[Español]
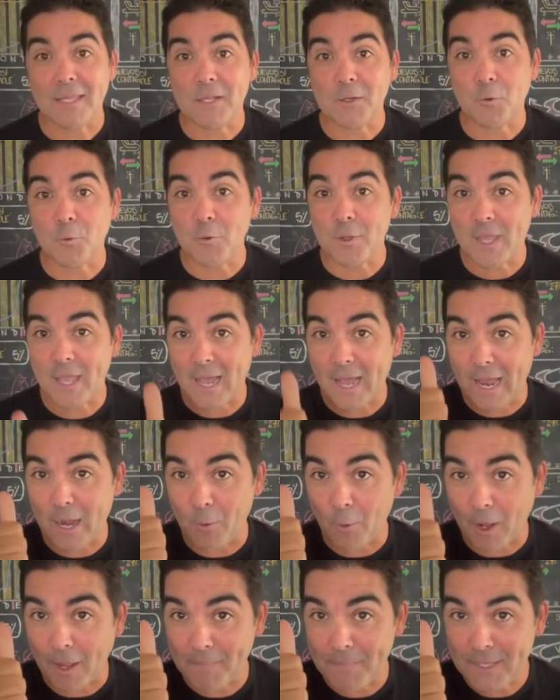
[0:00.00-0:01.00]
Incluye
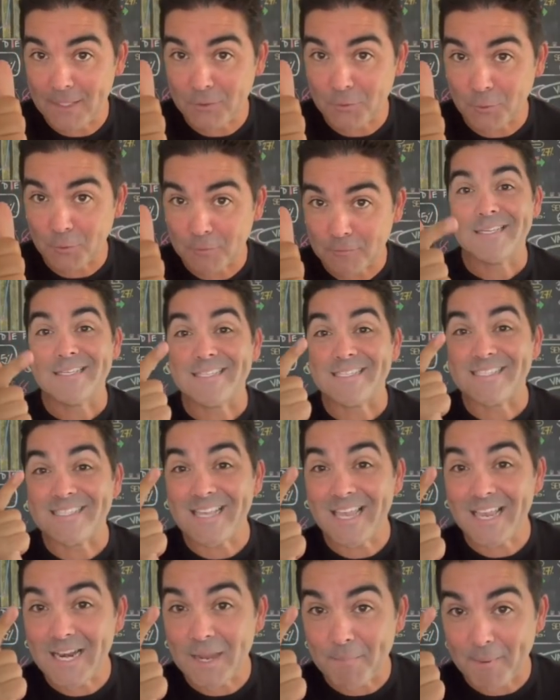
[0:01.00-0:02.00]
alojamiento,
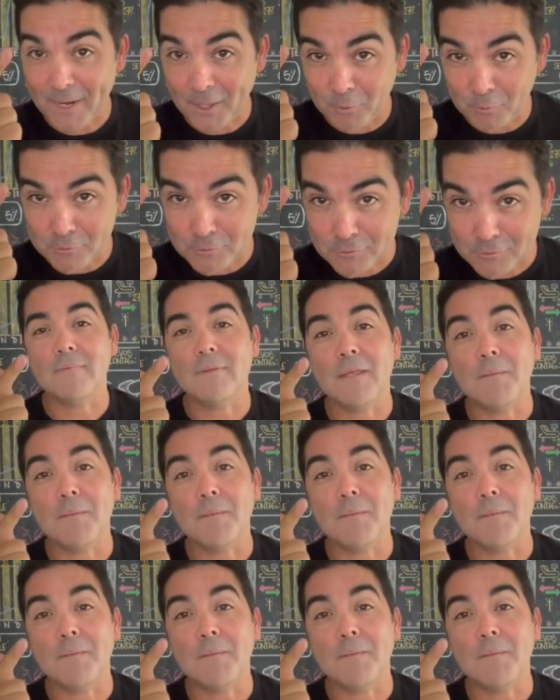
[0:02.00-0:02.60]
cena para dos,